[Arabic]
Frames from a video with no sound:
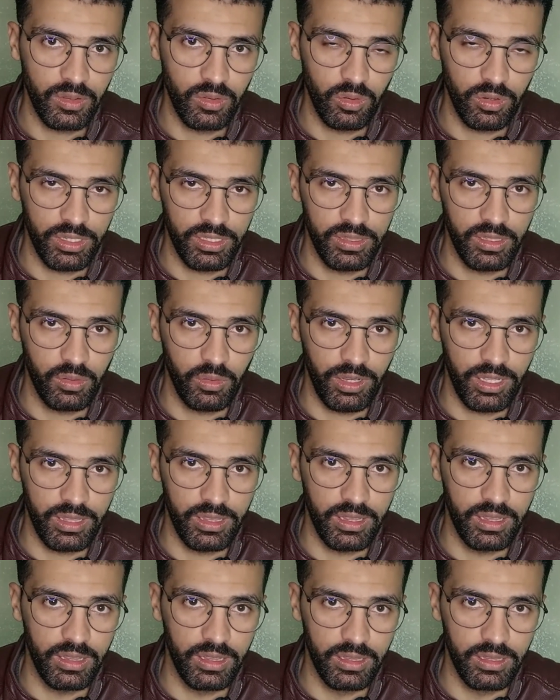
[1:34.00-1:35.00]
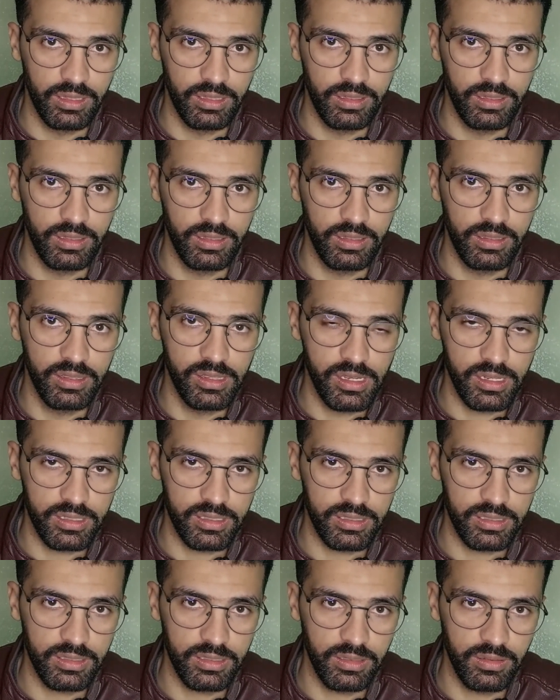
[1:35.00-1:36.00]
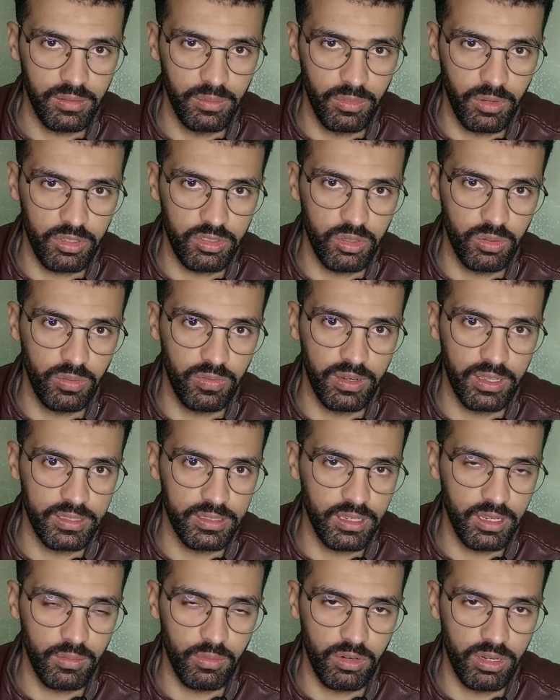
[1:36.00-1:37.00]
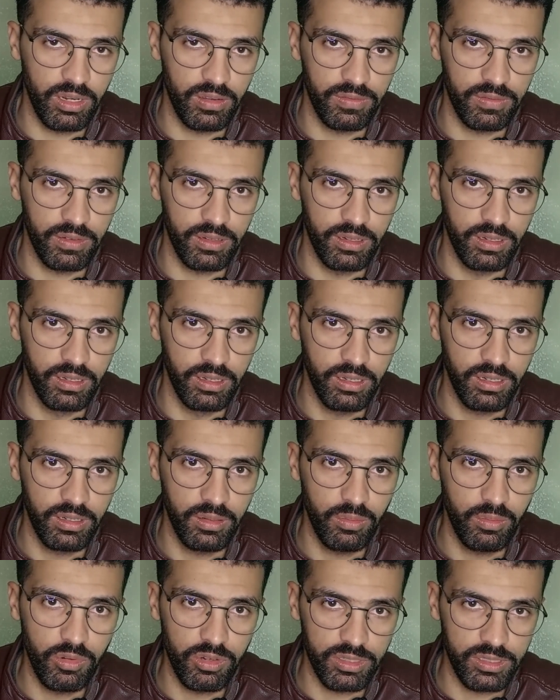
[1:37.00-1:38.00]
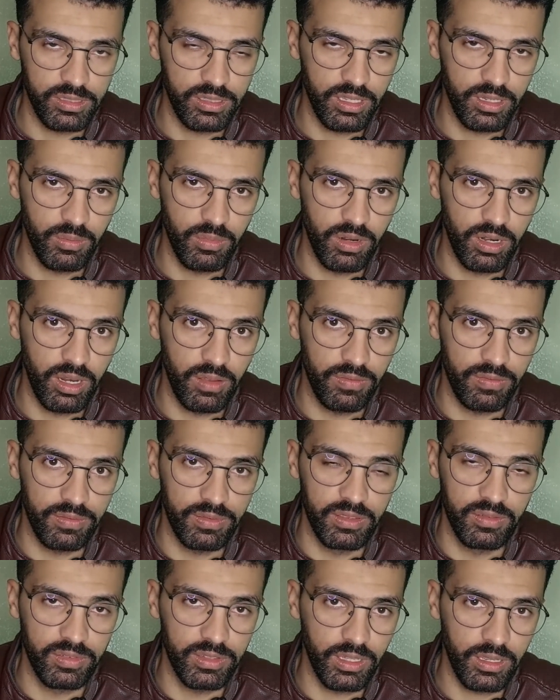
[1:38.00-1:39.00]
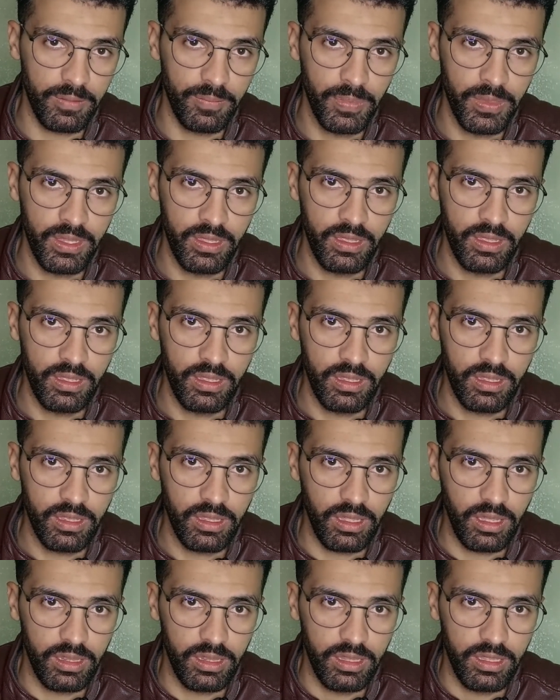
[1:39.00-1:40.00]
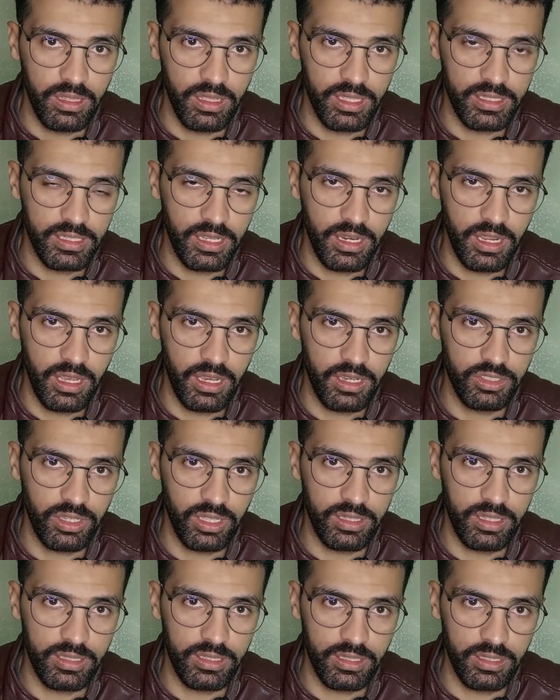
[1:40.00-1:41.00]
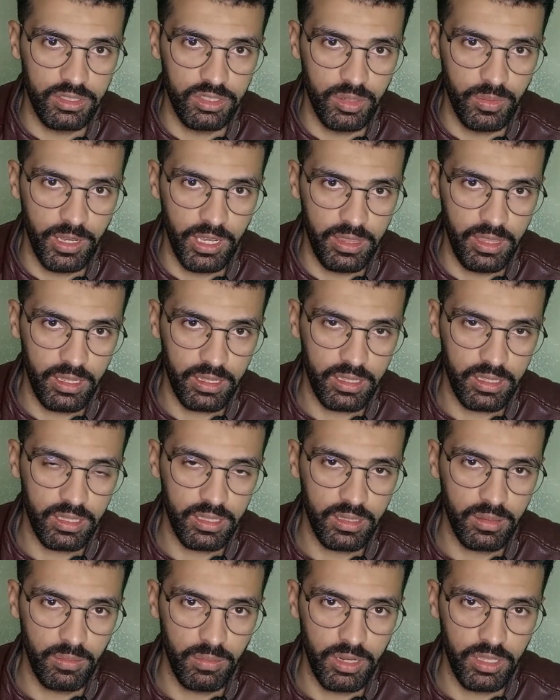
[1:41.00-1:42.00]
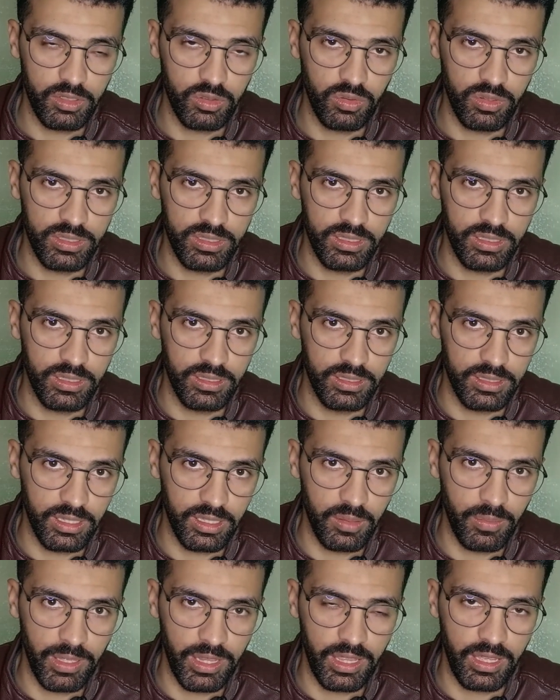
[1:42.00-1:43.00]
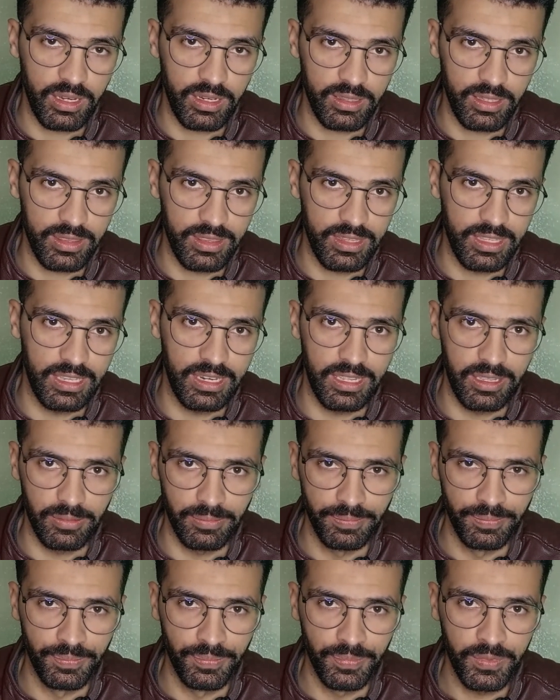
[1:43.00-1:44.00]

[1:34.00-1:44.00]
دونك عندك واحد الدرس مكتوب في الكتاب ولا في المرتب ولا في الدفتر هذه هي ثاني حاجه غادي تجيبها حداك ملي تكون تخدم هذه الخريطه الذهنيه